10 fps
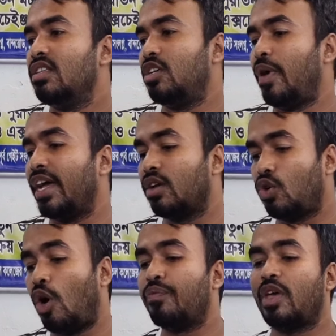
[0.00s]
যে ভাই
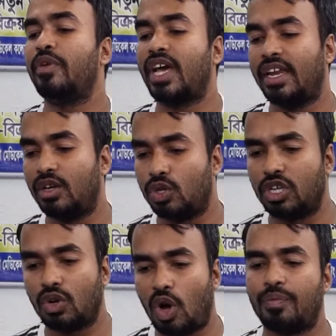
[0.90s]
কম দামে গাড়ি
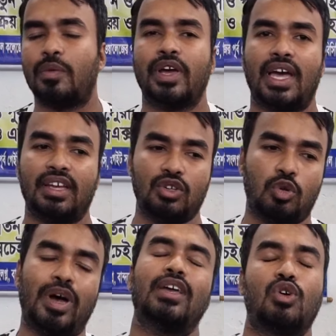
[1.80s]
খোঁজেন কম দামে গাড়ি
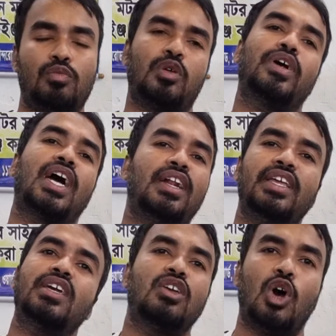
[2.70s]
খোঁজেন ভাই কম দামে গাড়ি
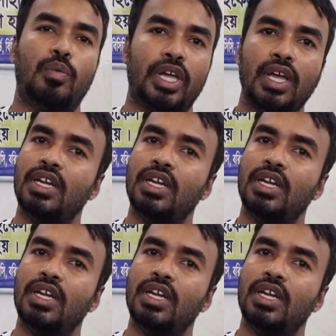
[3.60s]
নিয়ে কি হবে